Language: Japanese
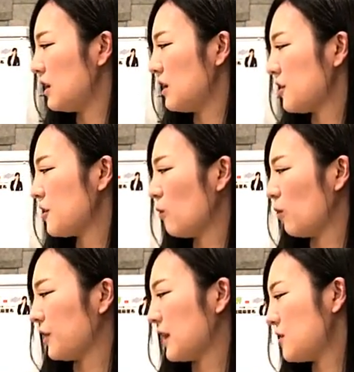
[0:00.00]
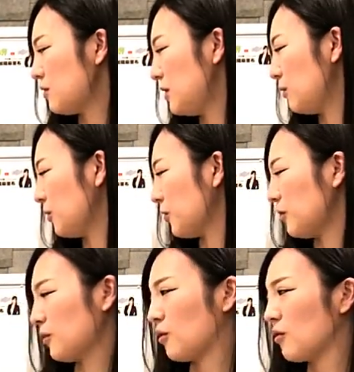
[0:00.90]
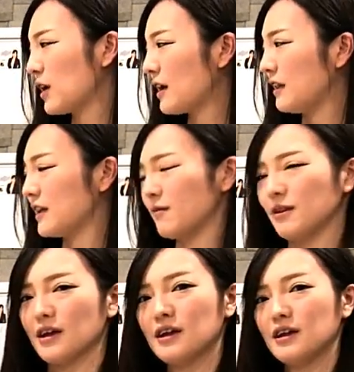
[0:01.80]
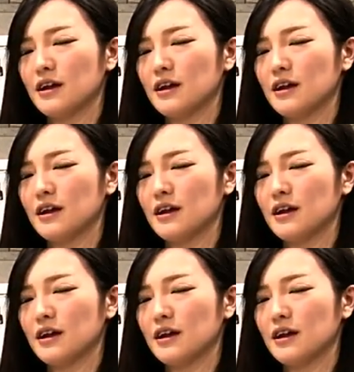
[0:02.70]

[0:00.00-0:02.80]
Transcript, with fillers: えー、司法大書任法というここからはね多分ね